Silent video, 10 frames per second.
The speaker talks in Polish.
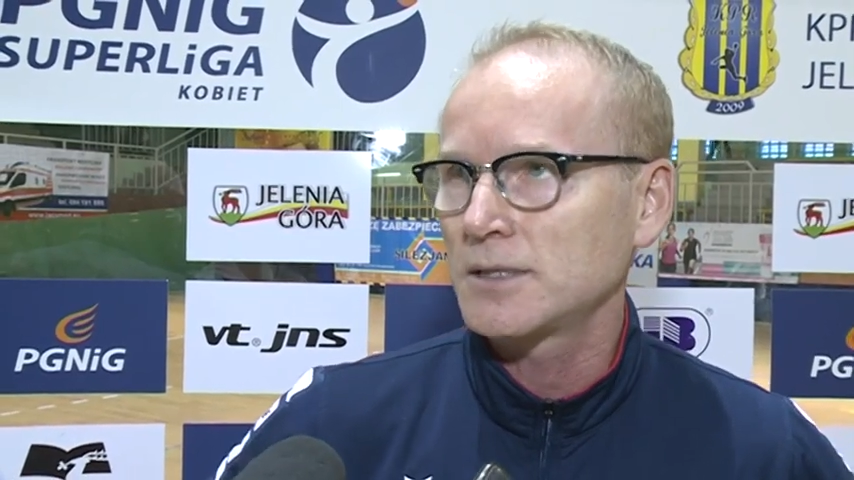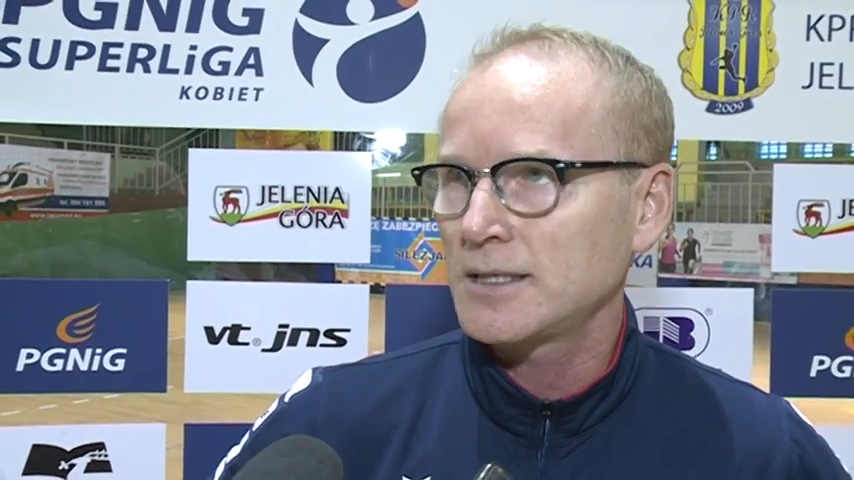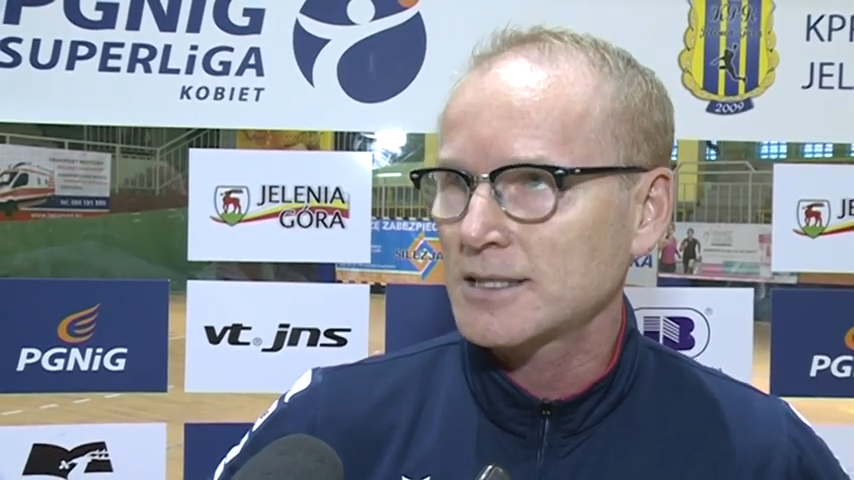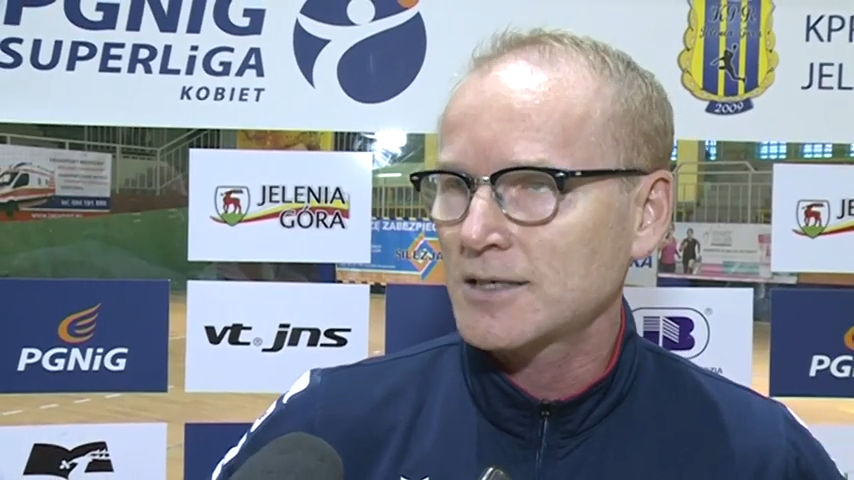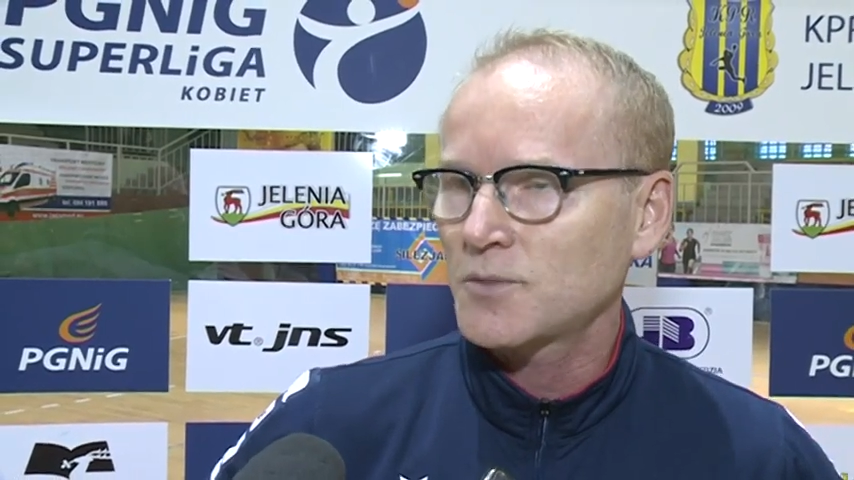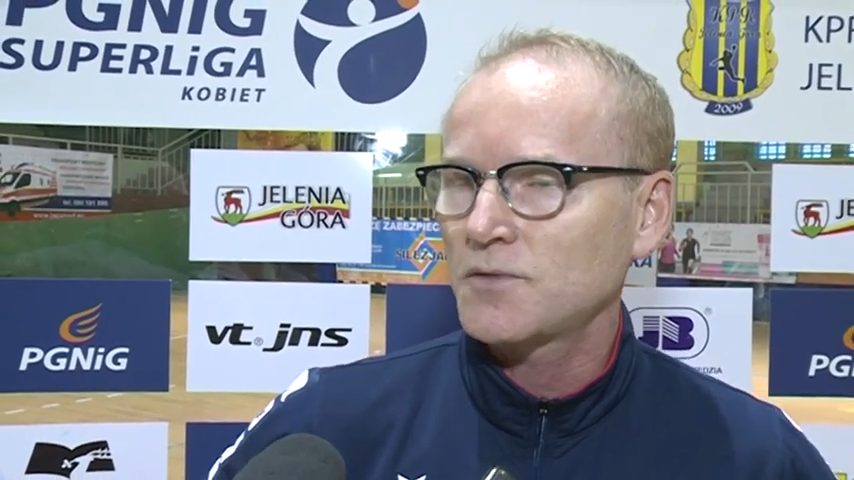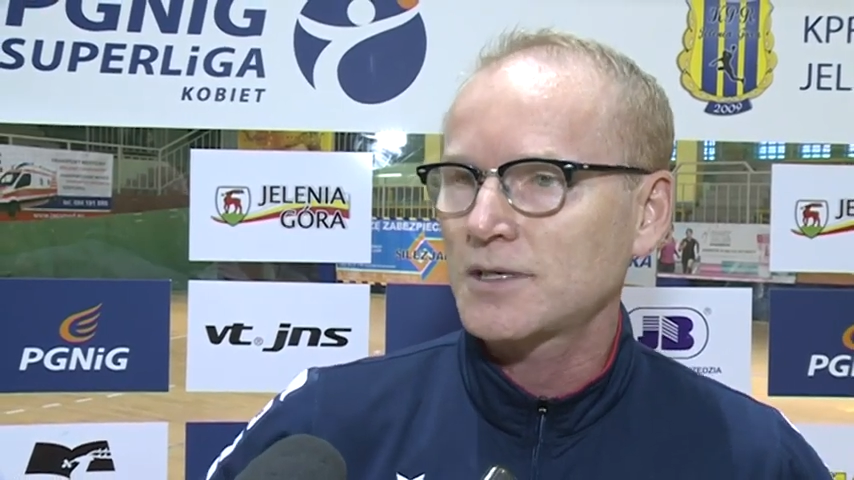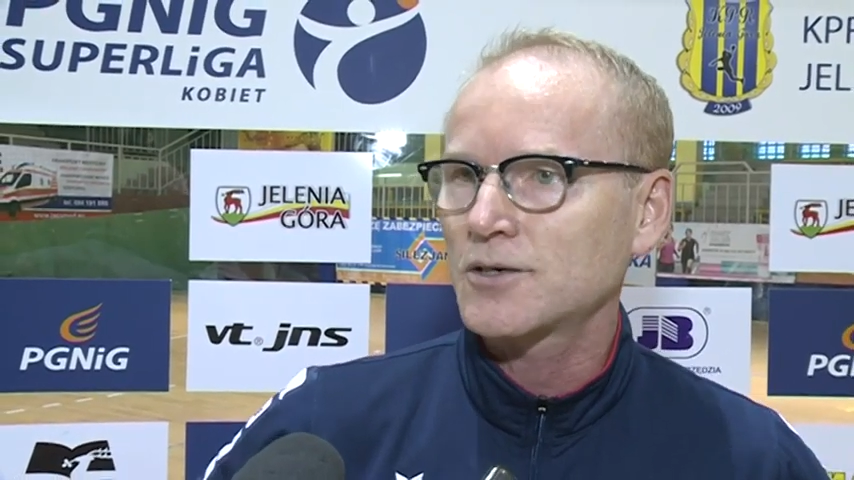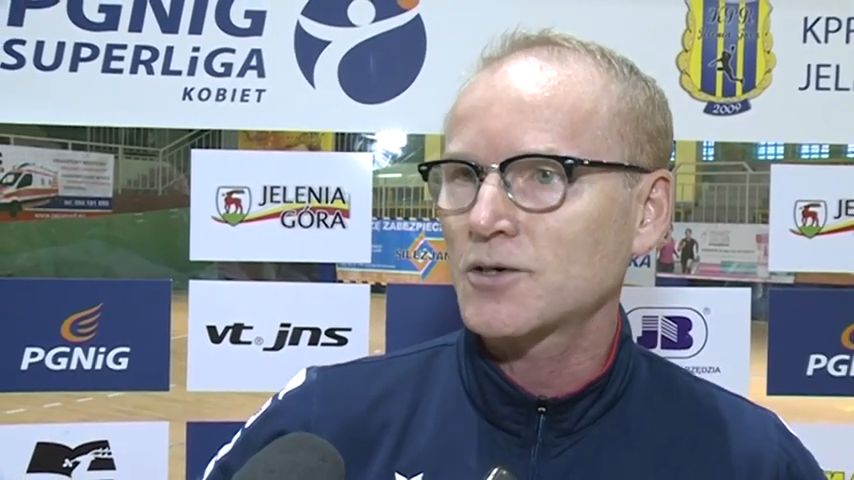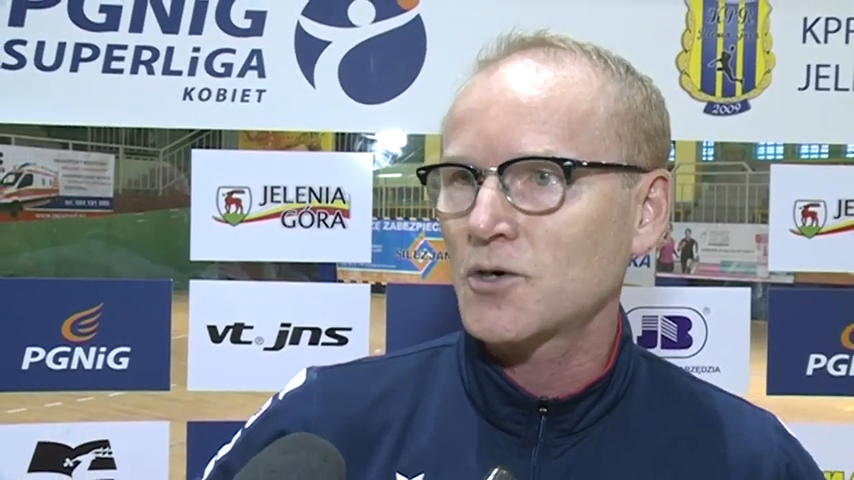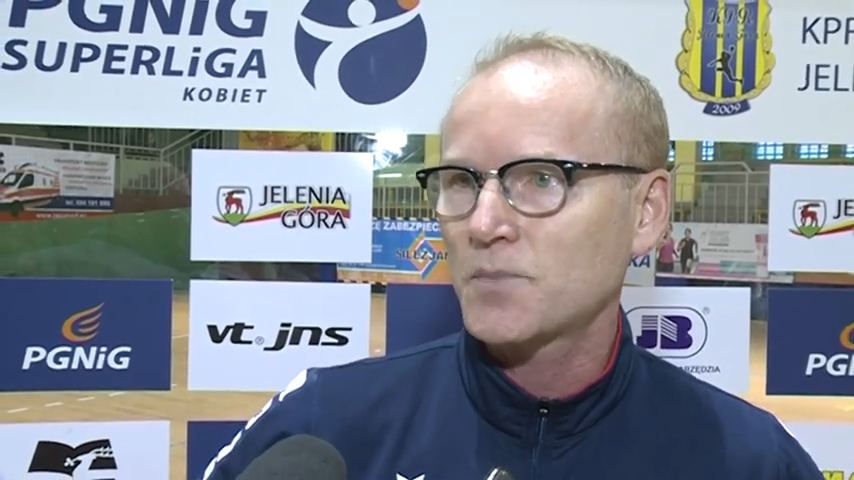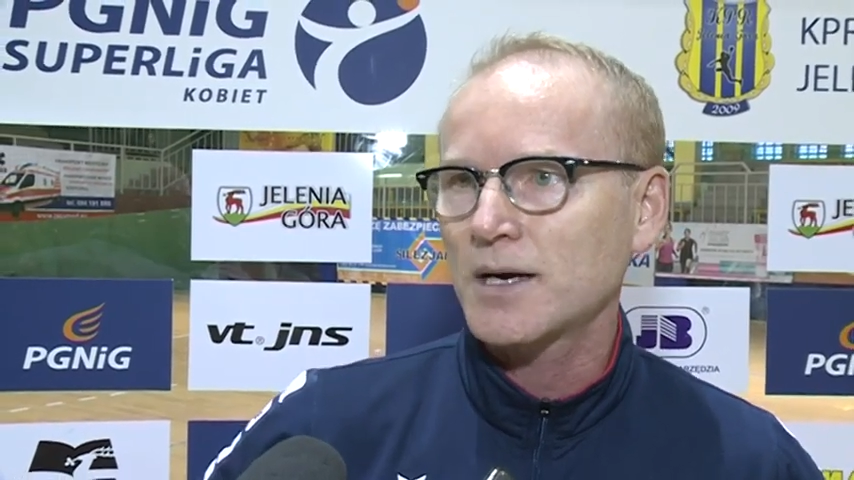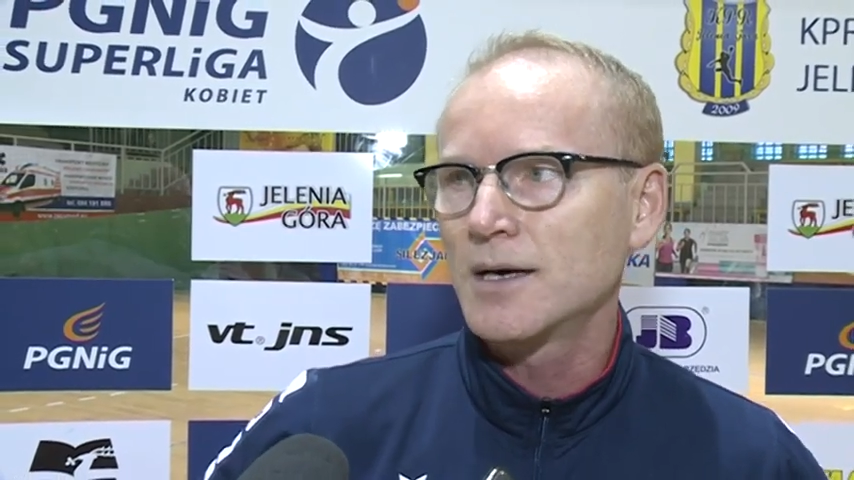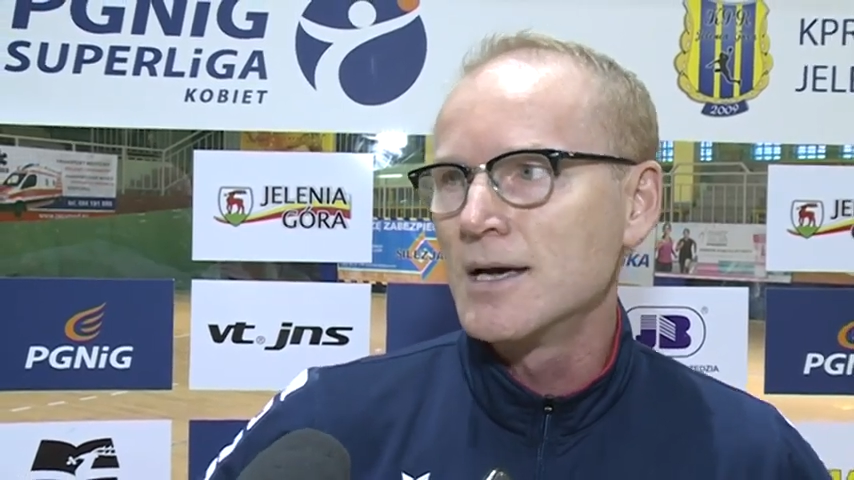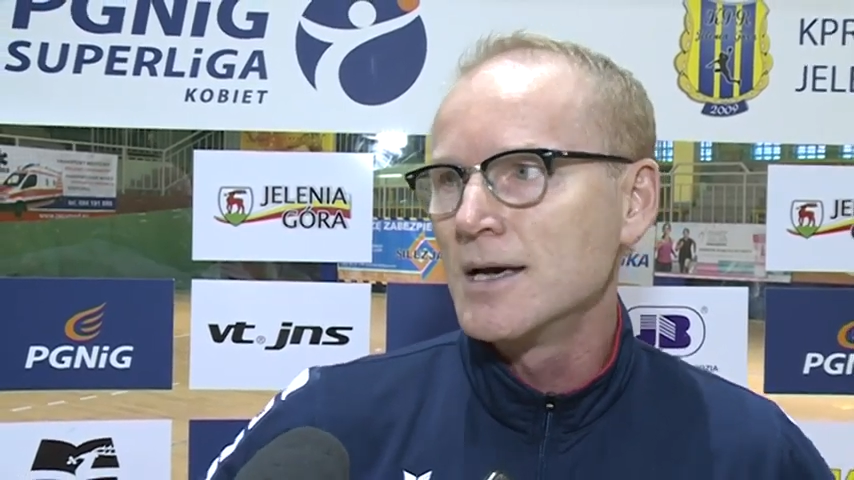niesamowitego kopa